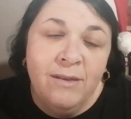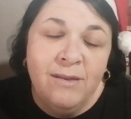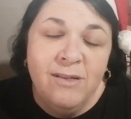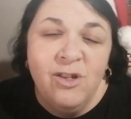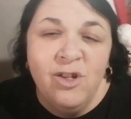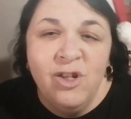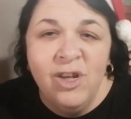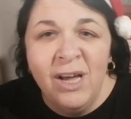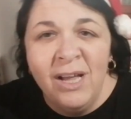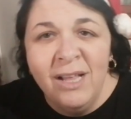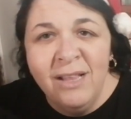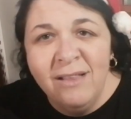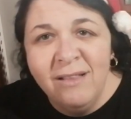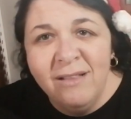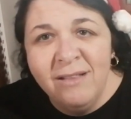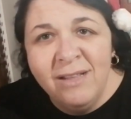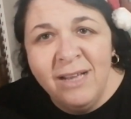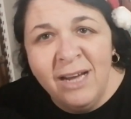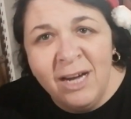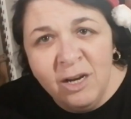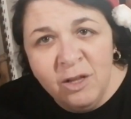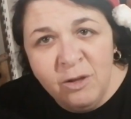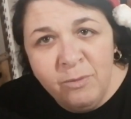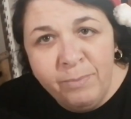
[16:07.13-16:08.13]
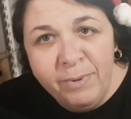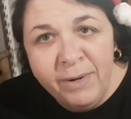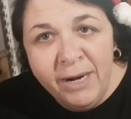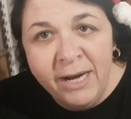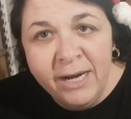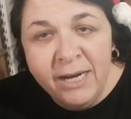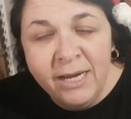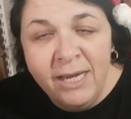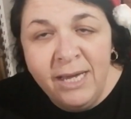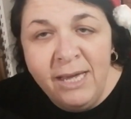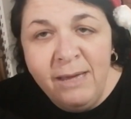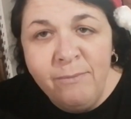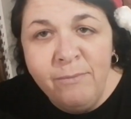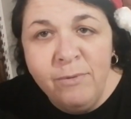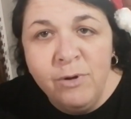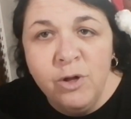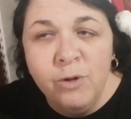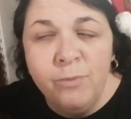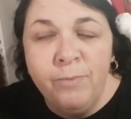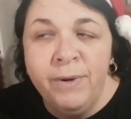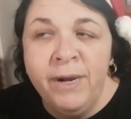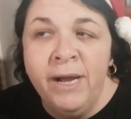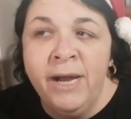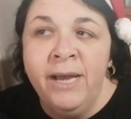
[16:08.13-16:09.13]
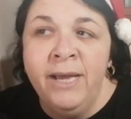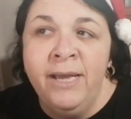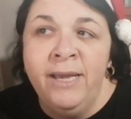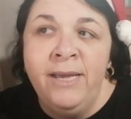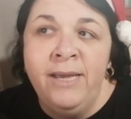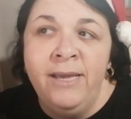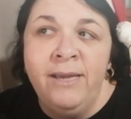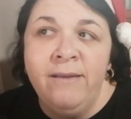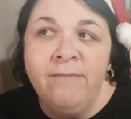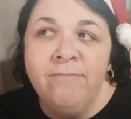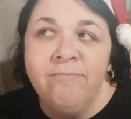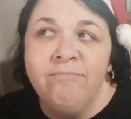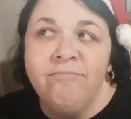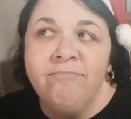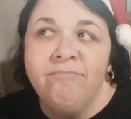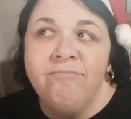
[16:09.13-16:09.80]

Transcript: já tarde para aqui, mas para aí,